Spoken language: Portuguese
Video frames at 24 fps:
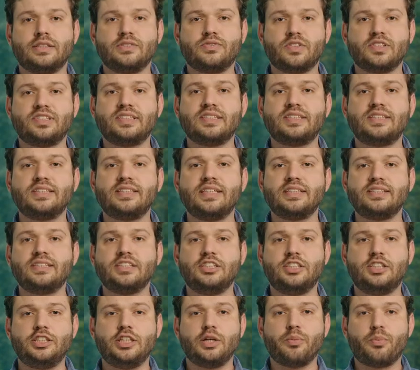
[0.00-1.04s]
Se você se
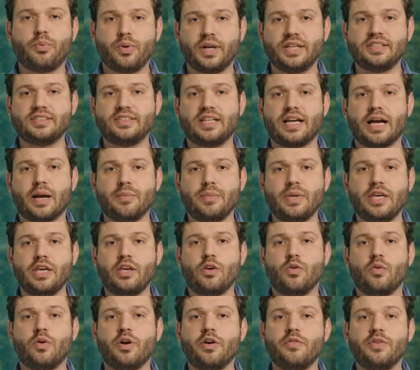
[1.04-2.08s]
decidir por esse
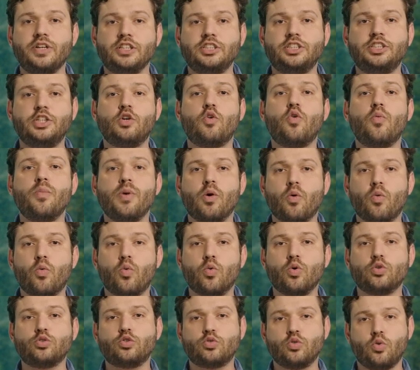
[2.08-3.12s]
caminho, eu indico o meu
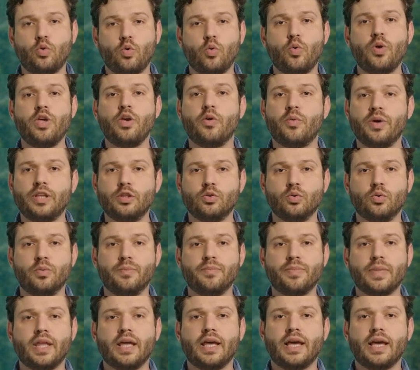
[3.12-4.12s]
curso no Ion Edu,